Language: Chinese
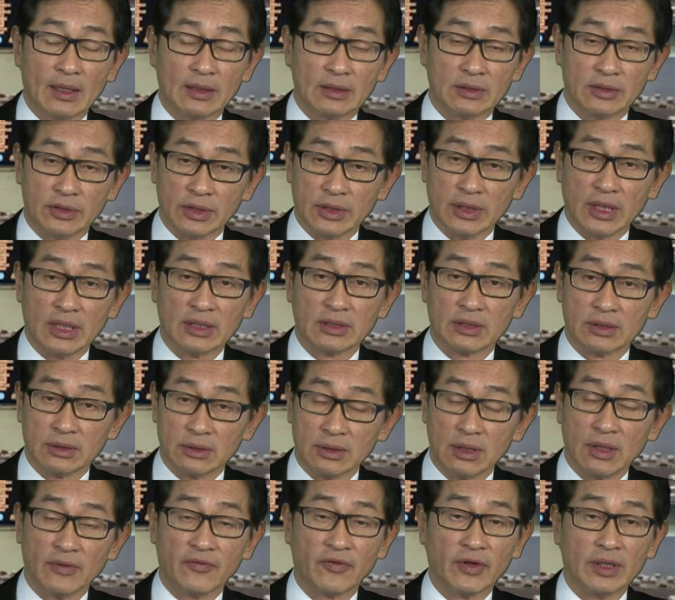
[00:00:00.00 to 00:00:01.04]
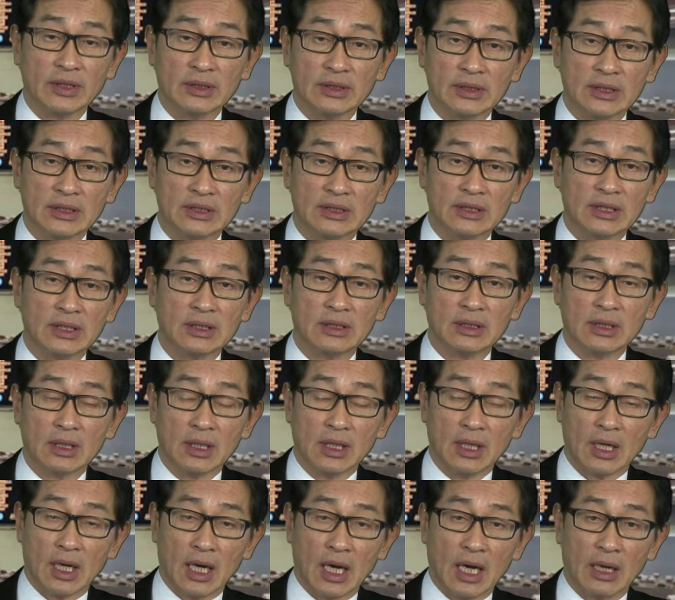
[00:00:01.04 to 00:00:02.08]
去年十一月份已经
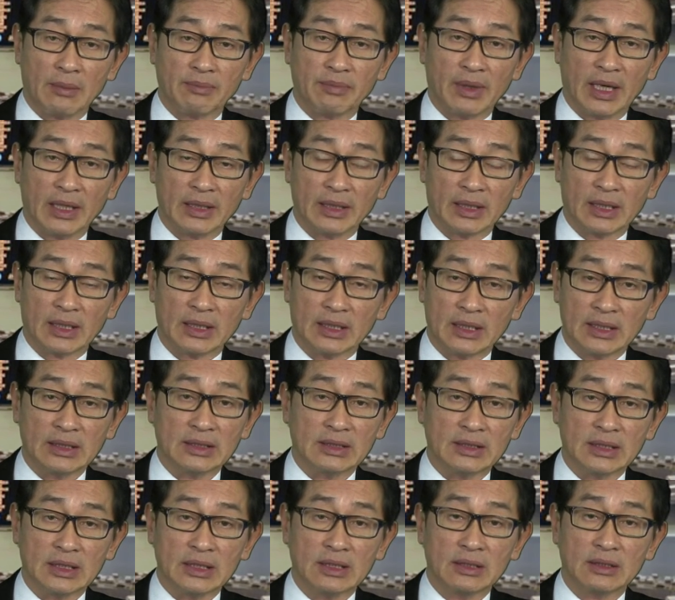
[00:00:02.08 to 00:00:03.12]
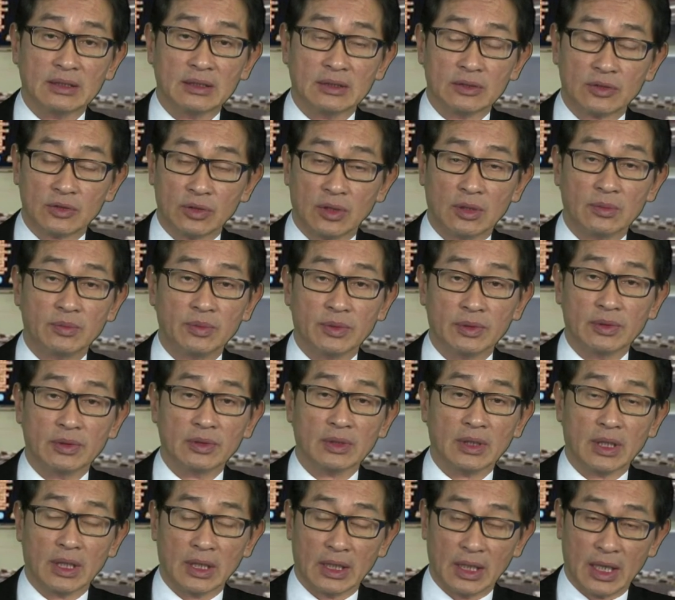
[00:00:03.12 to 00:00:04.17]
啊把那个利息初步
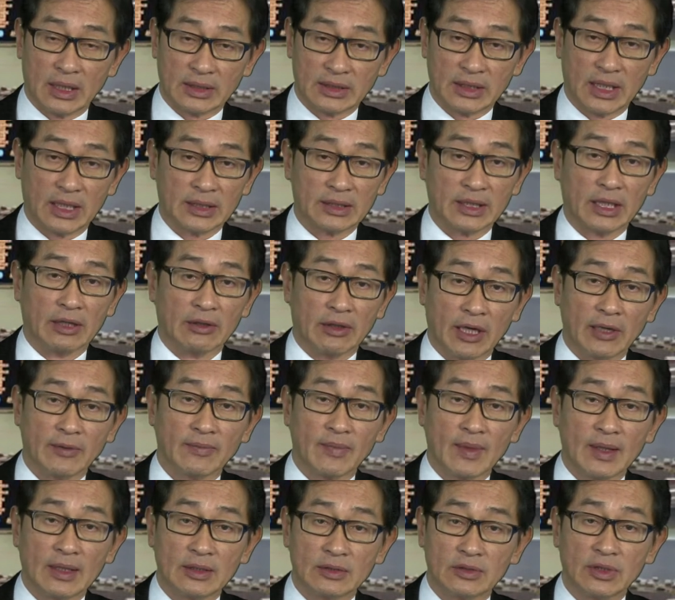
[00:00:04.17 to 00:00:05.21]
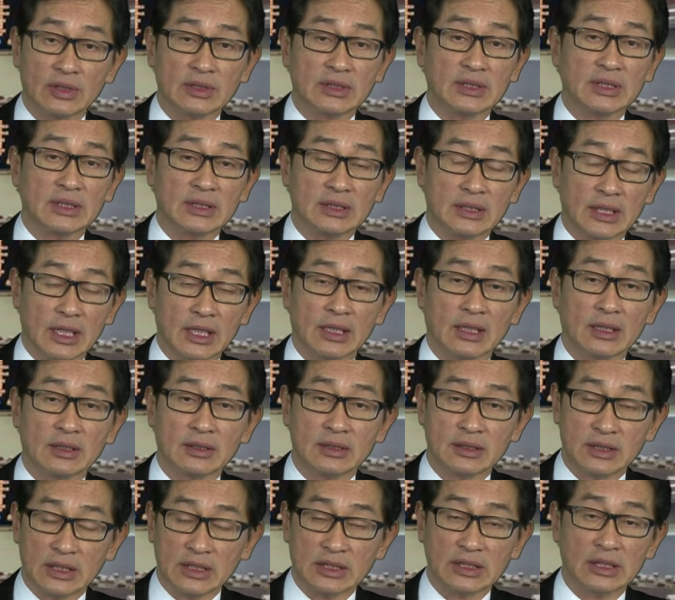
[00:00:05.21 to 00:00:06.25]
啊下调了，最近也
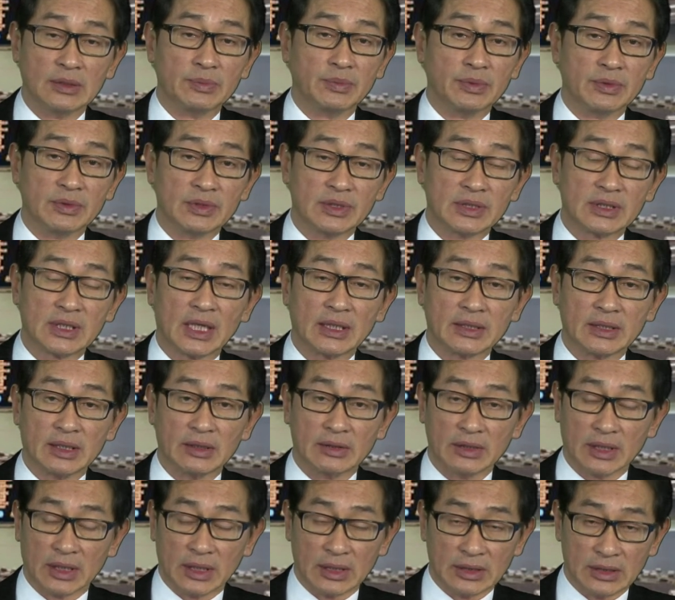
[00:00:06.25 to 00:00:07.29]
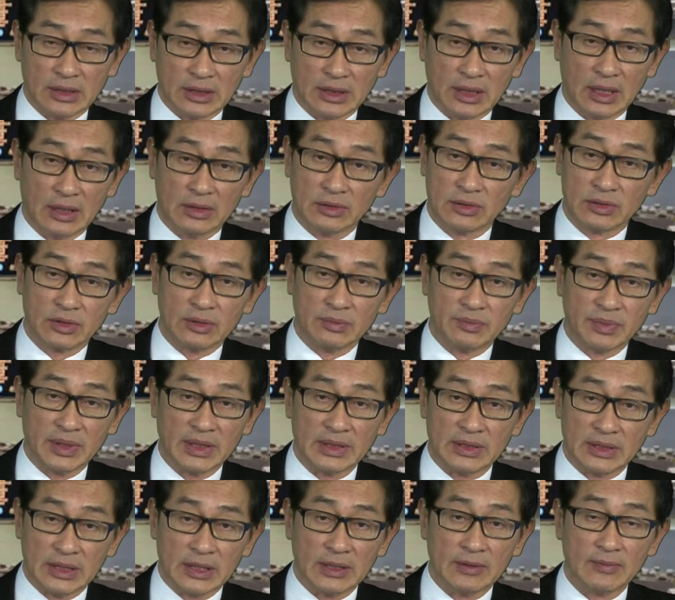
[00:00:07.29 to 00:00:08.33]
进一步下调那个银行准备
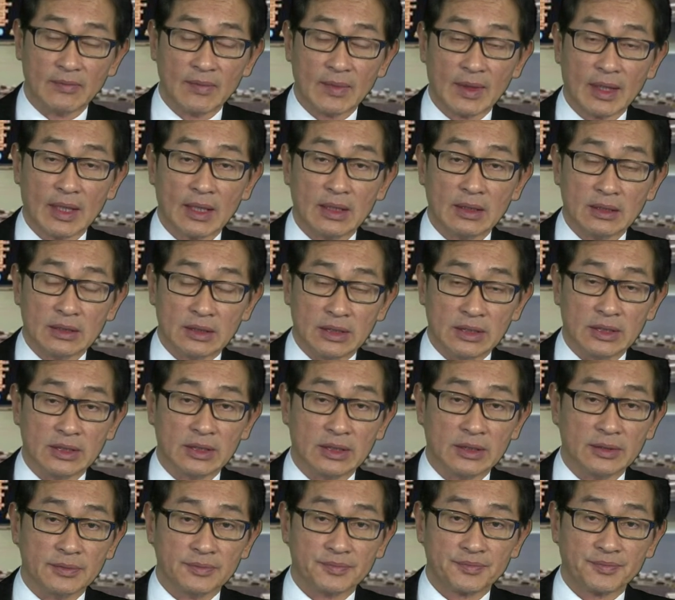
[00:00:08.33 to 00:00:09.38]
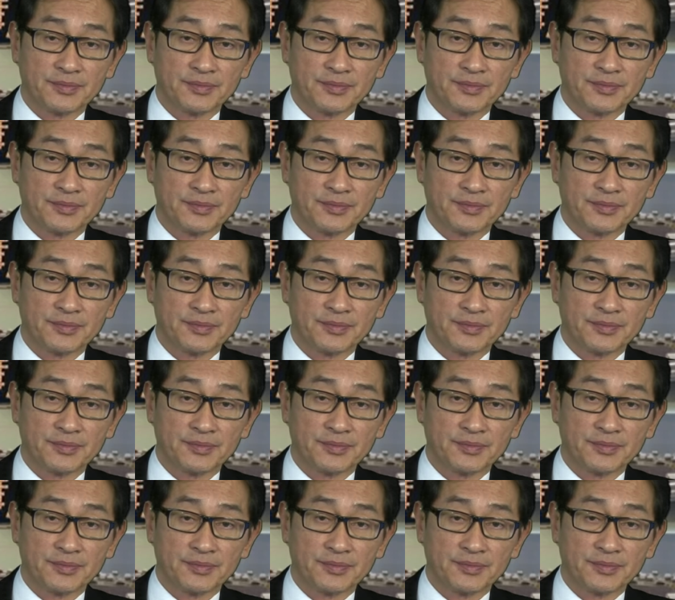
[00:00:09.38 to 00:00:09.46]
金。其实